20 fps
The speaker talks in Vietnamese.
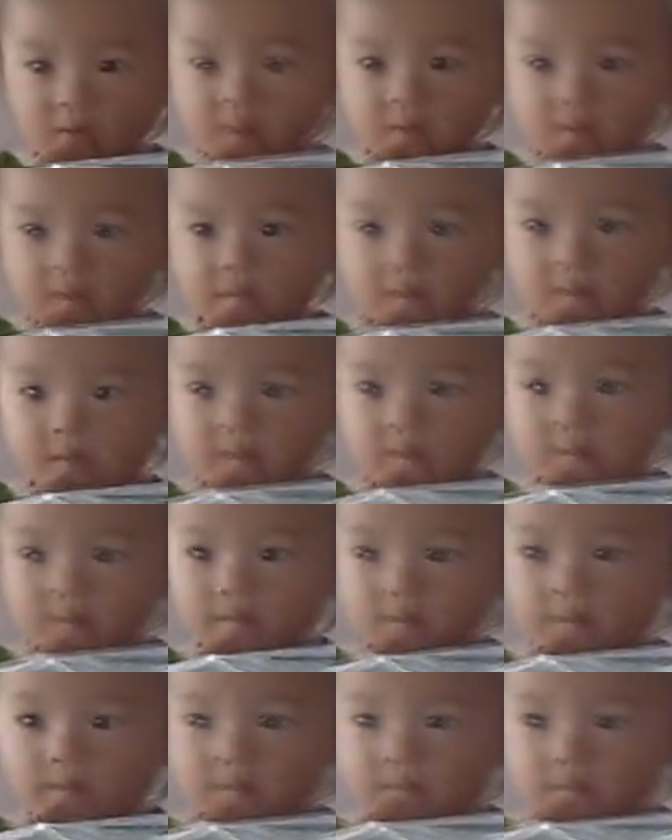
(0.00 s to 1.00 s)
giờ có hai
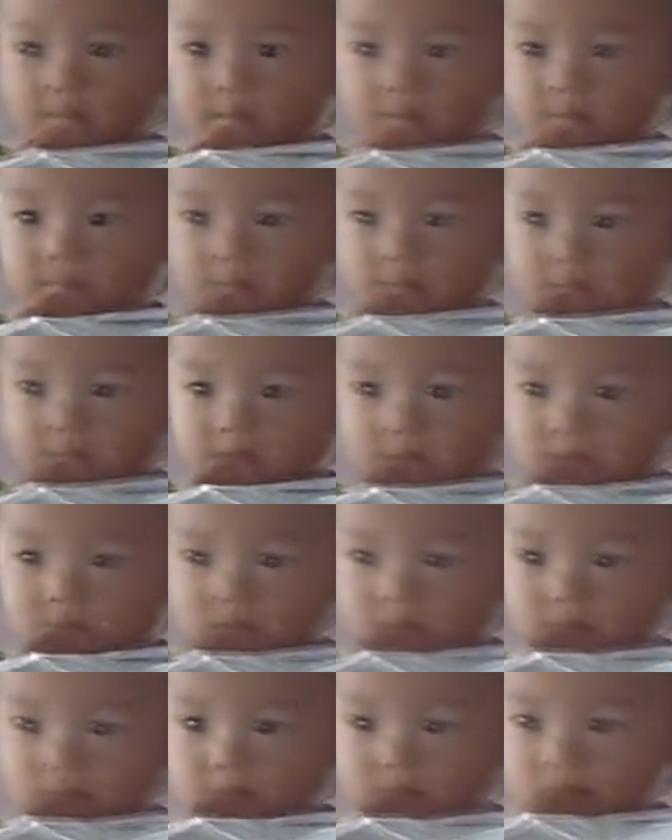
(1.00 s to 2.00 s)
tiền tia chỉ
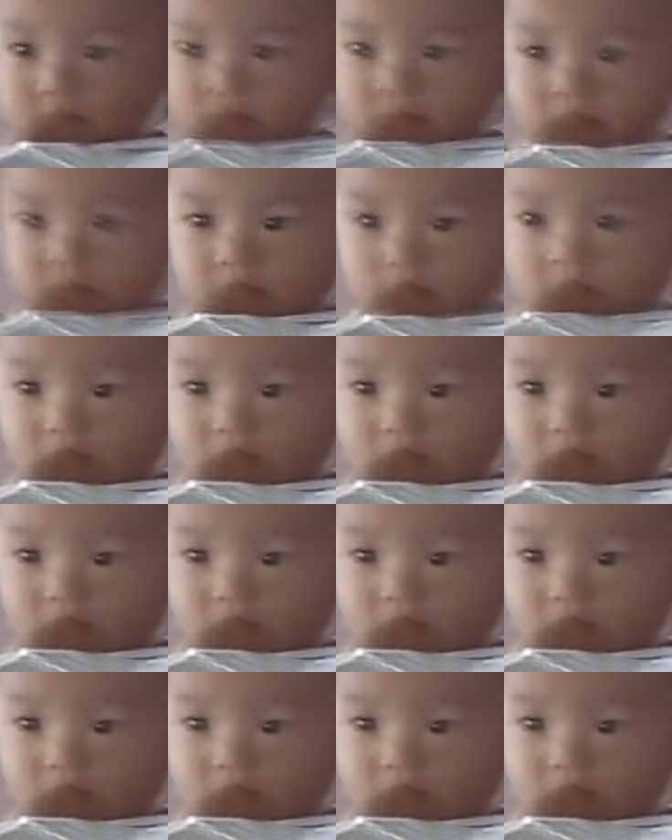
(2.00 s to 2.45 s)
cũng yếu tiền tia